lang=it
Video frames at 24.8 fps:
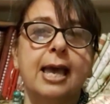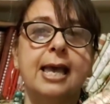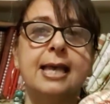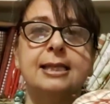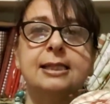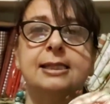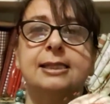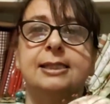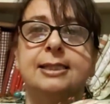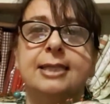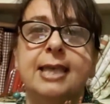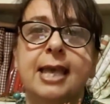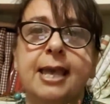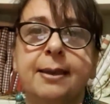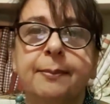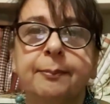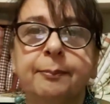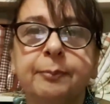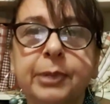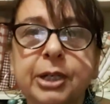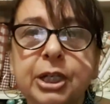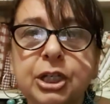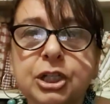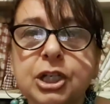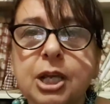è
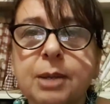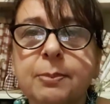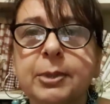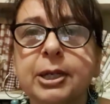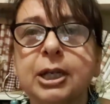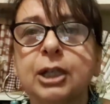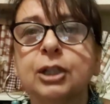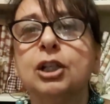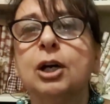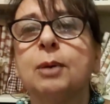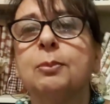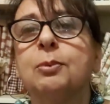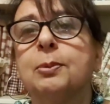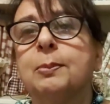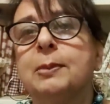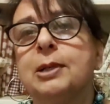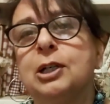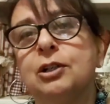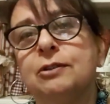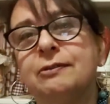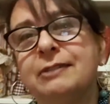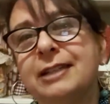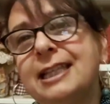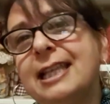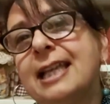semplice però dopo me
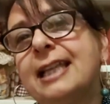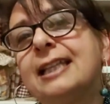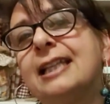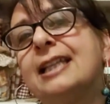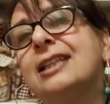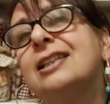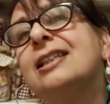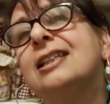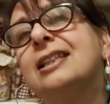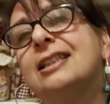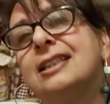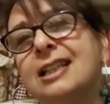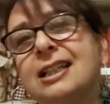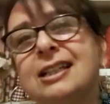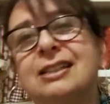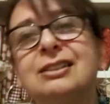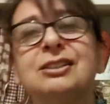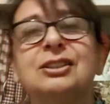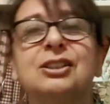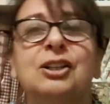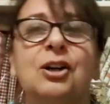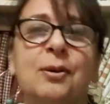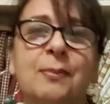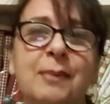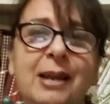lo vedete di,
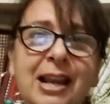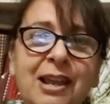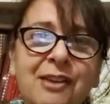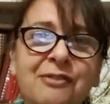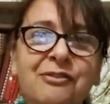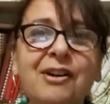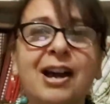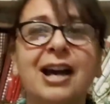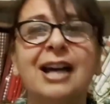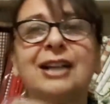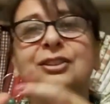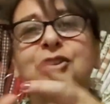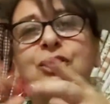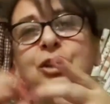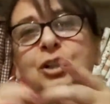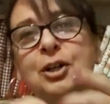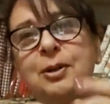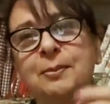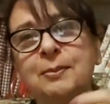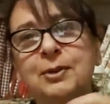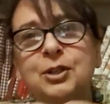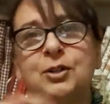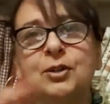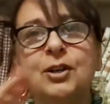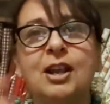eh, come l'hai fatto
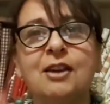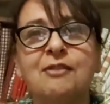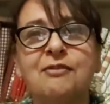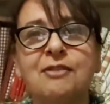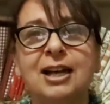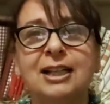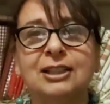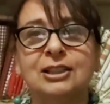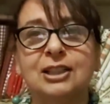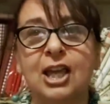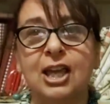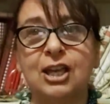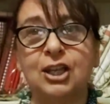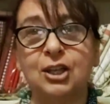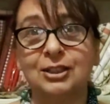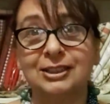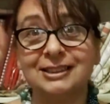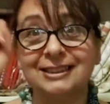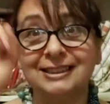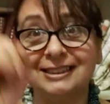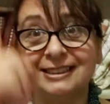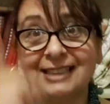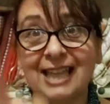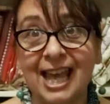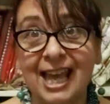come non l'hai fatto e io
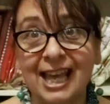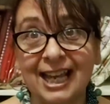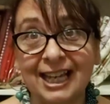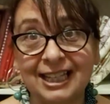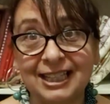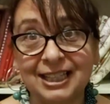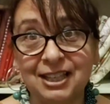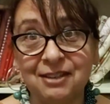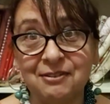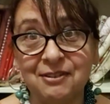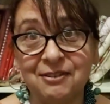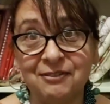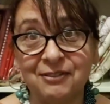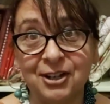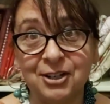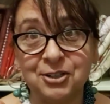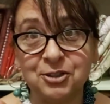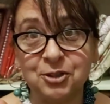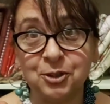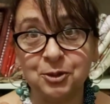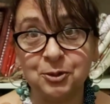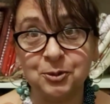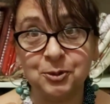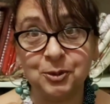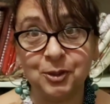sdengate e
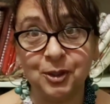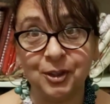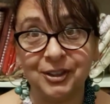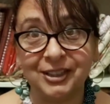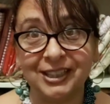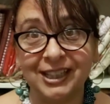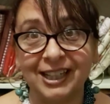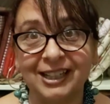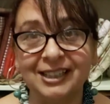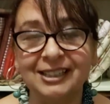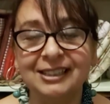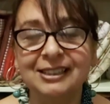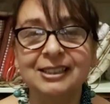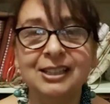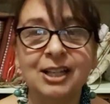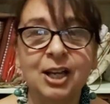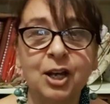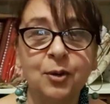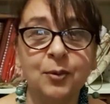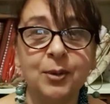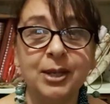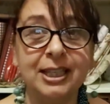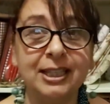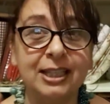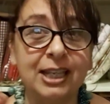faccio il tutorial
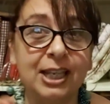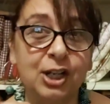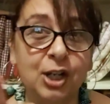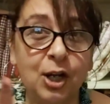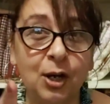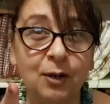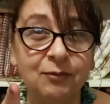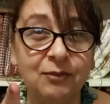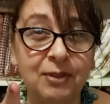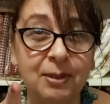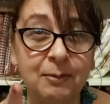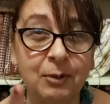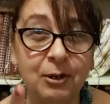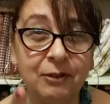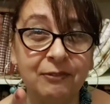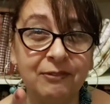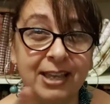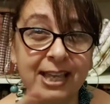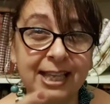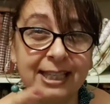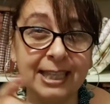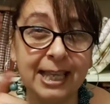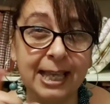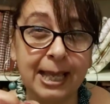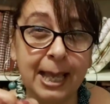quindi non vi
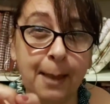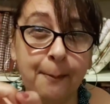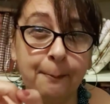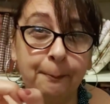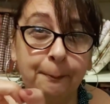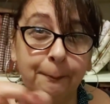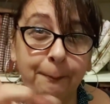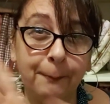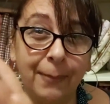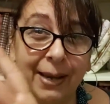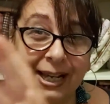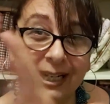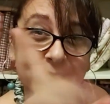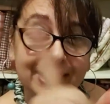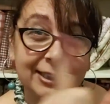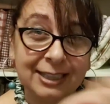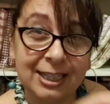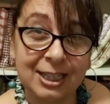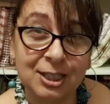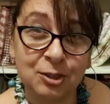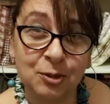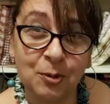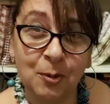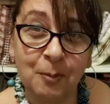muovete che parte